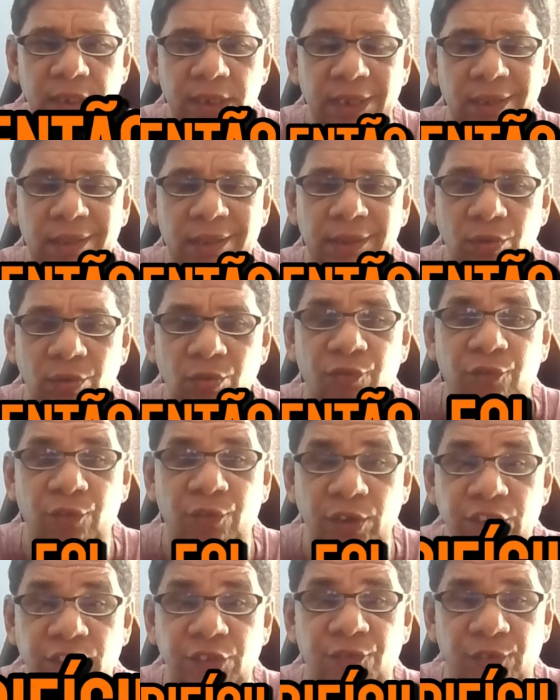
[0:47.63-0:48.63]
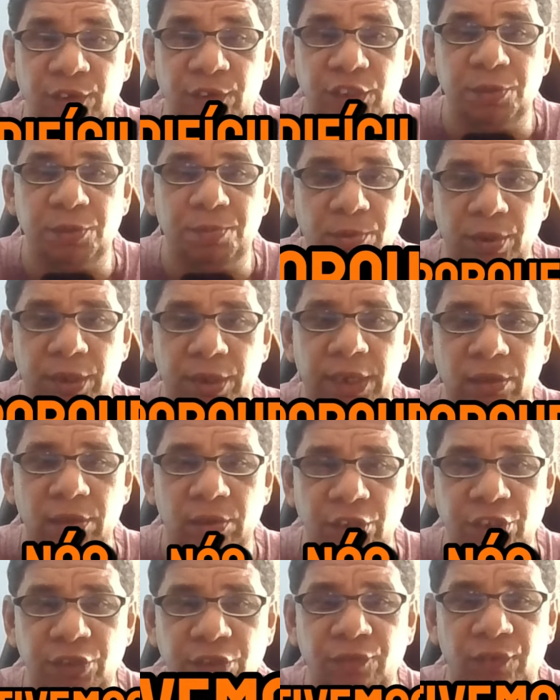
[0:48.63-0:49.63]
então foi difícil, porque
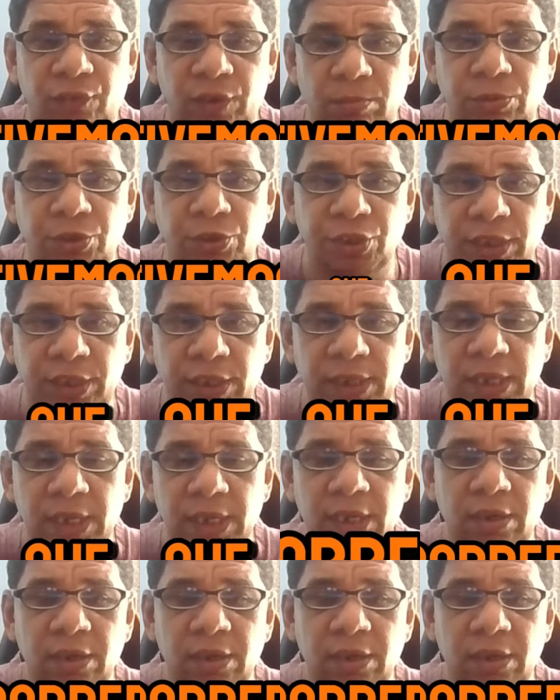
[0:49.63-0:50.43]
nós tivemos que